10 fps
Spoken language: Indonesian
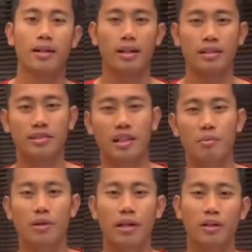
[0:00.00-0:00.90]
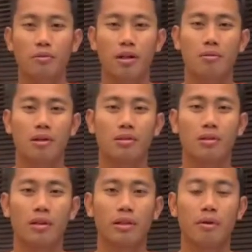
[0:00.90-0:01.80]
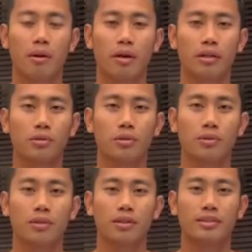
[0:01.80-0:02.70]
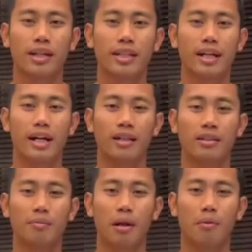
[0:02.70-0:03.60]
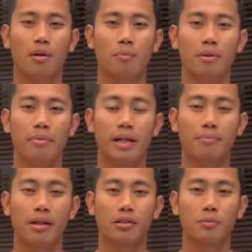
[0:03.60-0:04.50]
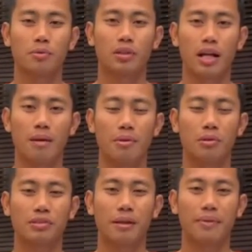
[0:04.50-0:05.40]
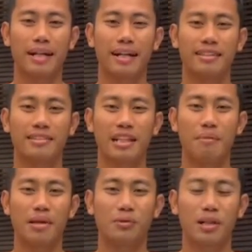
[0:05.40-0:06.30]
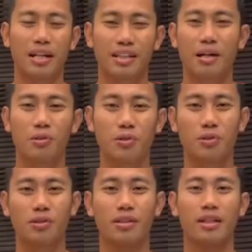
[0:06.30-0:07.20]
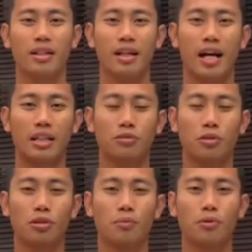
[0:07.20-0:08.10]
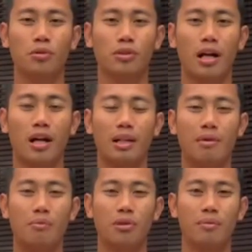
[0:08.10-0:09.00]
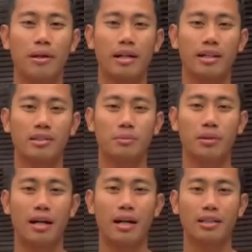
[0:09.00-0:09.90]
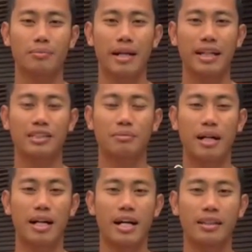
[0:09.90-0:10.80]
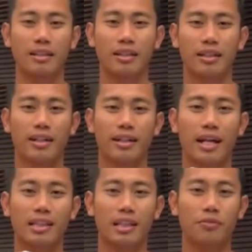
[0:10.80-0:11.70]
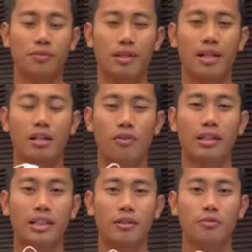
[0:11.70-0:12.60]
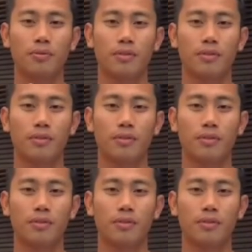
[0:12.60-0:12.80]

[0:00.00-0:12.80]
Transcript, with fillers: Assalamualaikum warahmatullahi wabarakatuh. Saya Andri Prabowo, pemain Barito Putra mengucapkan selamat ulang tahun Asdul Group untuk yang ke-55. Semoga semakin semangat, kreatif, dan inovatif.